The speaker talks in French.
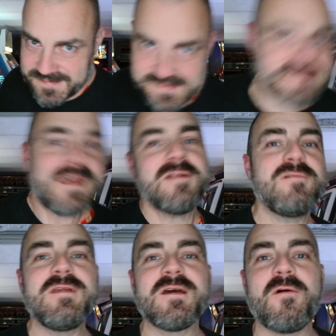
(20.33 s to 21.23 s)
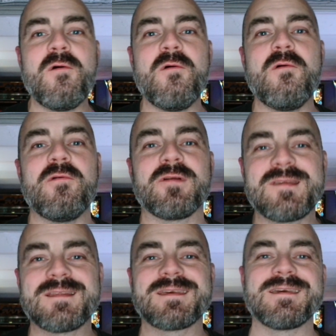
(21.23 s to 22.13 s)
Salut les gros
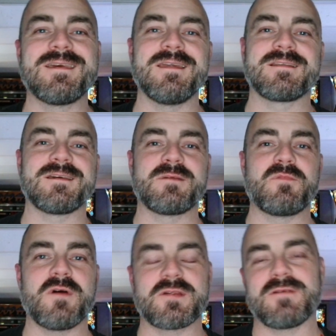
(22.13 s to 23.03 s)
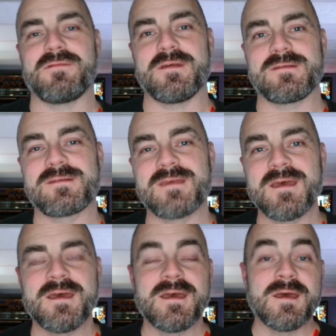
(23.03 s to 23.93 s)
Citric électrique pour HFS.
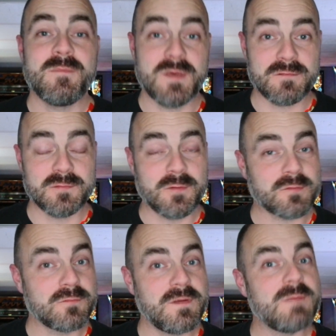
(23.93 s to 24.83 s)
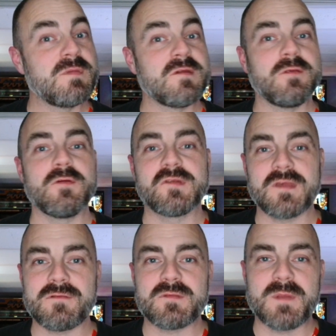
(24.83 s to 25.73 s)
Bienvenue dans ce nouvel épisode de
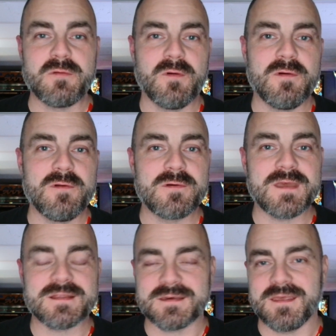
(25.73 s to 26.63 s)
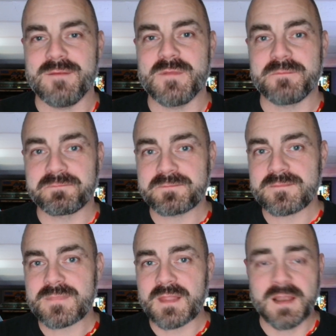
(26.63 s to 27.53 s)
Service Manual, le quatrième.
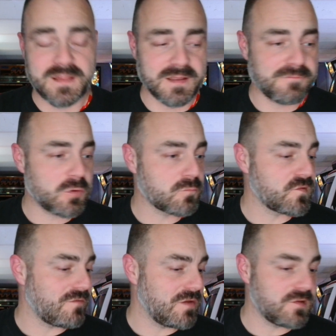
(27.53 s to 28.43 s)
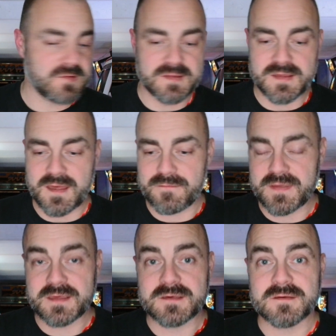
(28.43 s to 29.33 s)
La dernière fois, je vous avais laissé
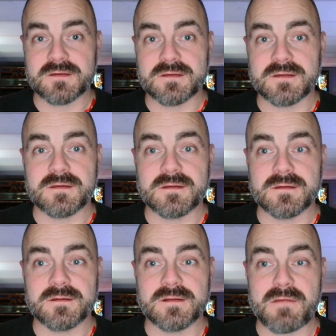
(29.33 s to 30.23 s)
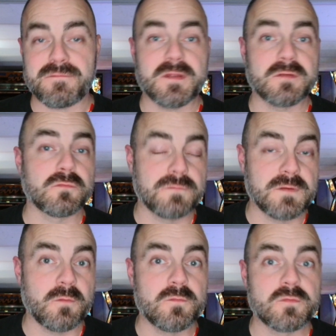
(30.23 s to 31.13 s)
avec euh, la fin du fil
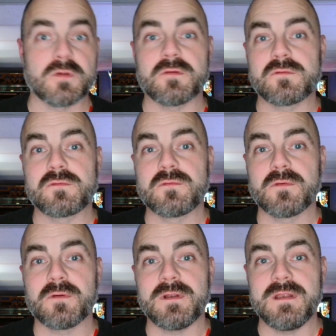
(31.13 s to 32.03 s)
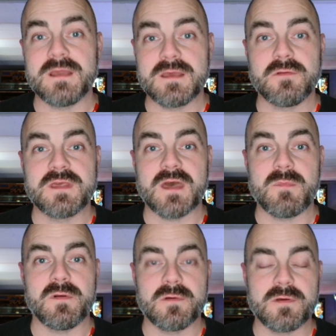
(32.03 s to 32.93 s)
rouge sur les Guncab,
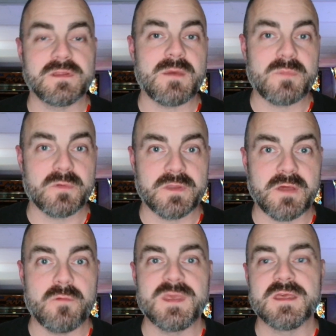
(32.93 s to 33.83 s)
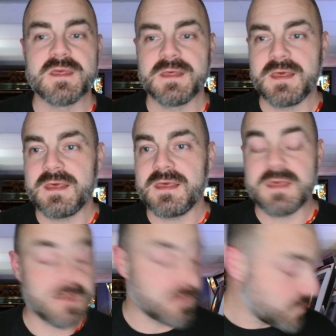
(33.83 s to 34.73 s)
le Guncab Pandaomi,
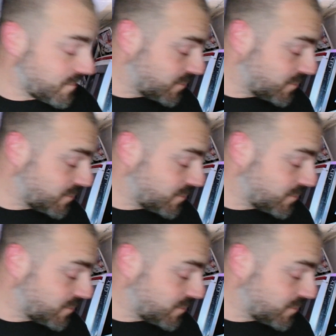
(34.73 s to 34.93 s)
et je vous avais